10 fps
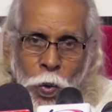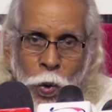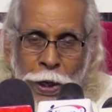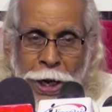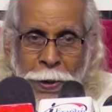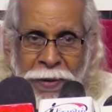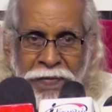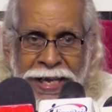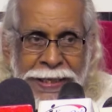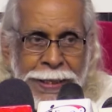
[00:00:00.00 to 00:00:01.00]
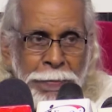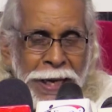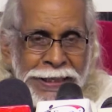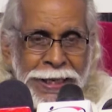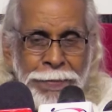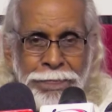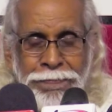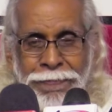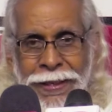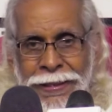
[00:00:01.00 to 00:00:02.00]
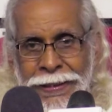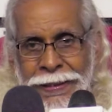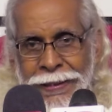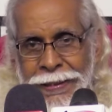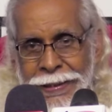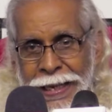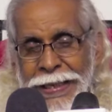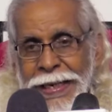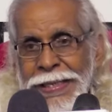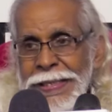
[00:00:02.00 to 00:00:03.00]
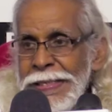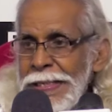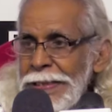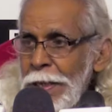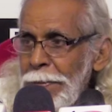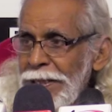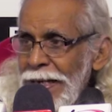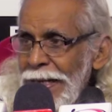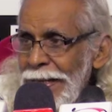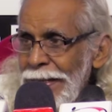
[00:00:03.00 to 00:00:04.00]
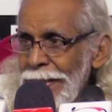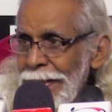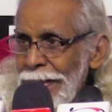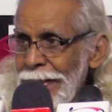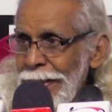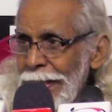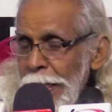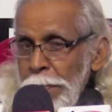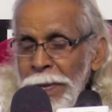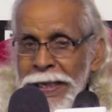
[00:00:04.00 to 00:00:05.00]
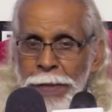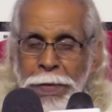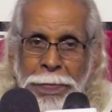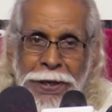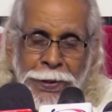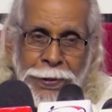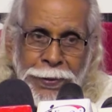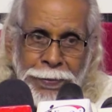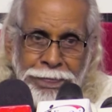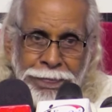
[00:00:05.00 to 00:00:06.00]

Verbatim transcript: ஒரே ஒரு விடயத்தை மாத்திரம் நாங்கள் இந்த சந்தர்ப்பத்திலே எழுப்ப கடமைப்பட்டிருக்கிறோம்